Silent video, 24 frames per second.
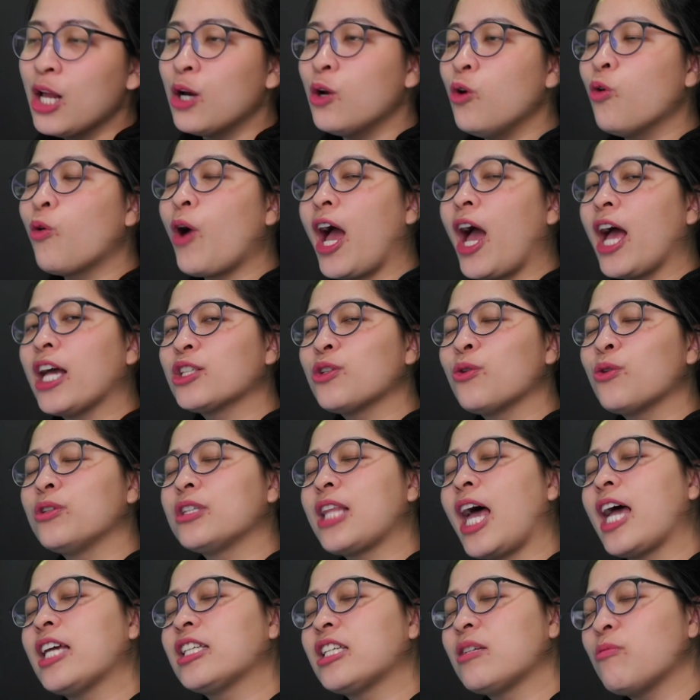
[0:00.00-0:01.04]
ลูกค้าโซน
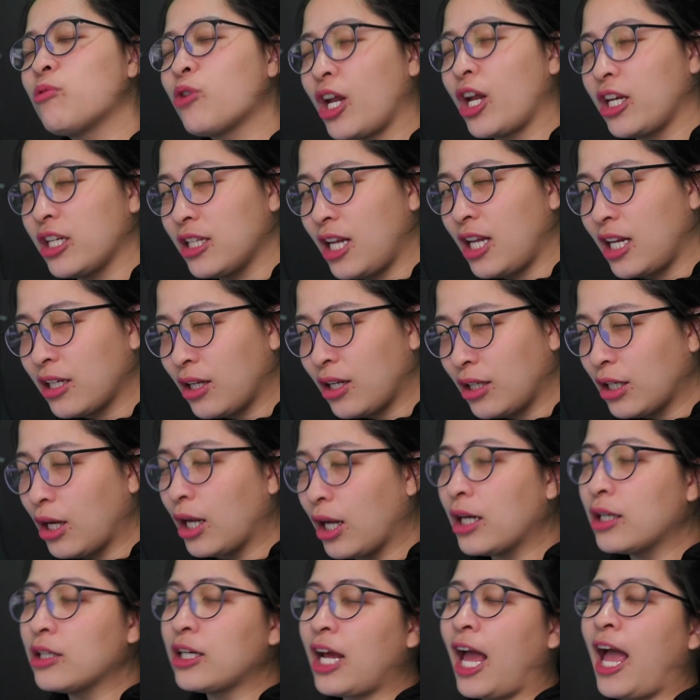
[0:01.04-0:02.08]
ใต้ซช้บริการที่นั่นกันค่
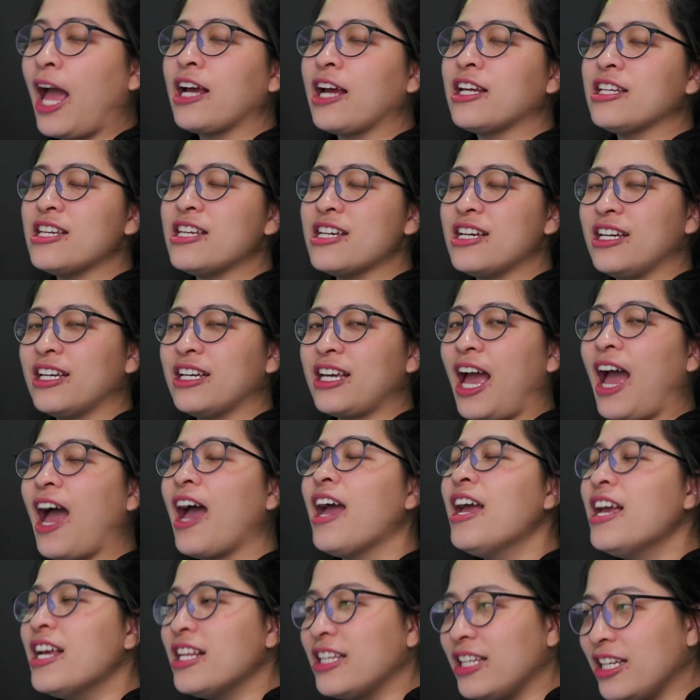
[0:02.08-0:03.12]
อนข้างเยอะค่ะ
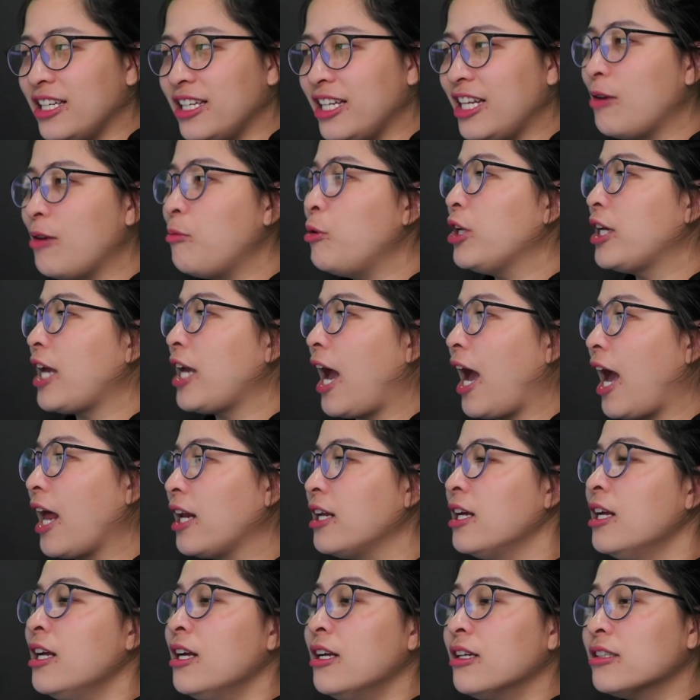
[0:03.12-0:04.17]
ยินดีให้บริการ
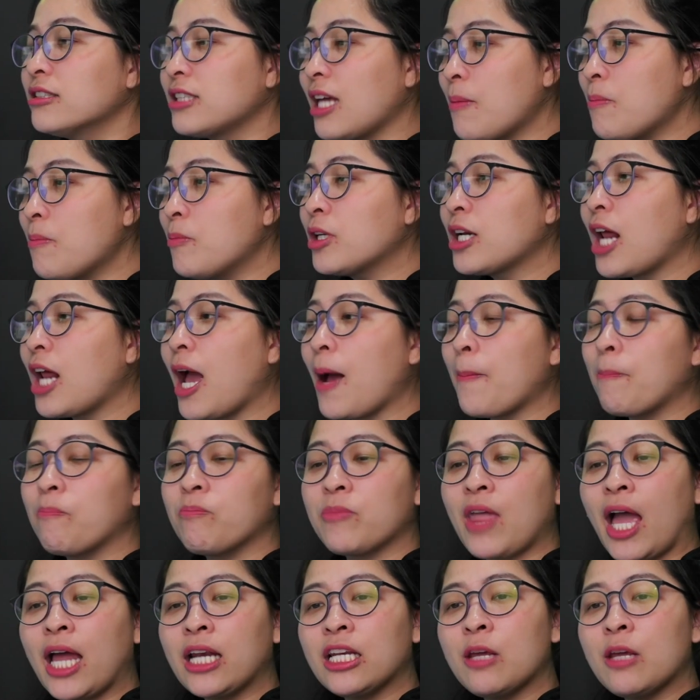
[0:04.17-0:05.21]
สำหรับ
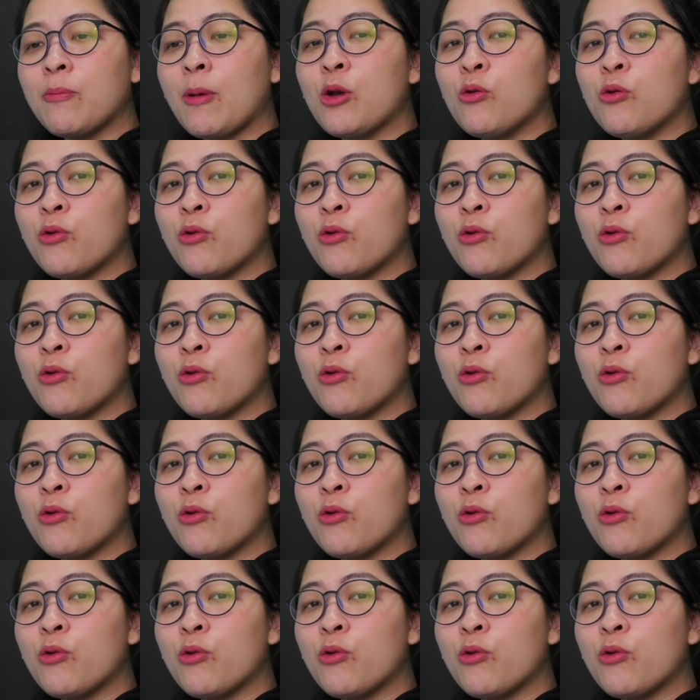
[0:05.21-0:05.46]
ท่านที่เป็นลู